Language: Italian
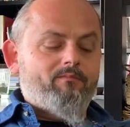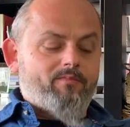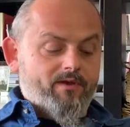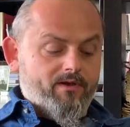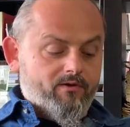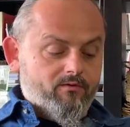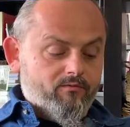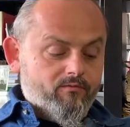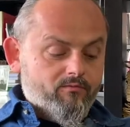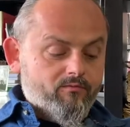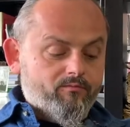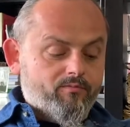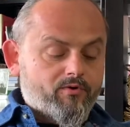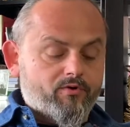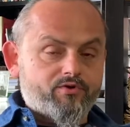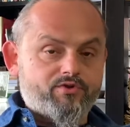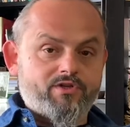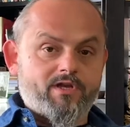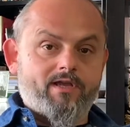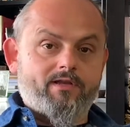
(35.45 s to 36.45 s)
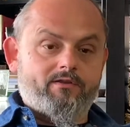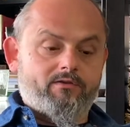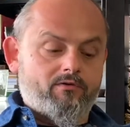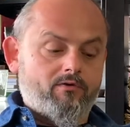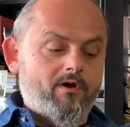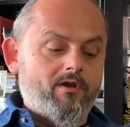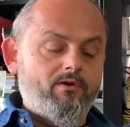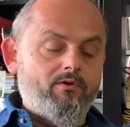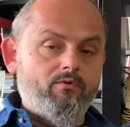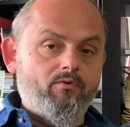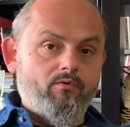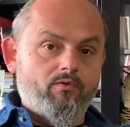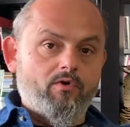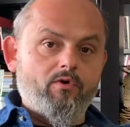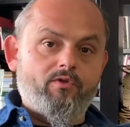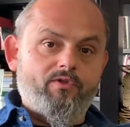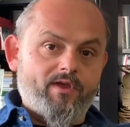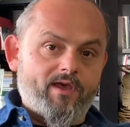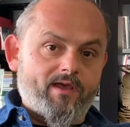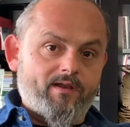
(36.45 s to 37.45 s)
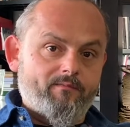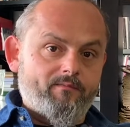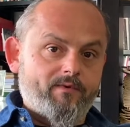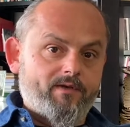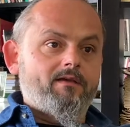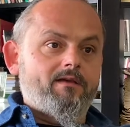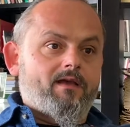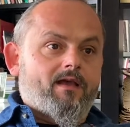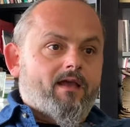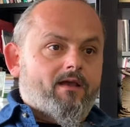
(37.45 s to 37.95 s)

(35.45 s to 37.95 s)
per un progetto a lungo termine.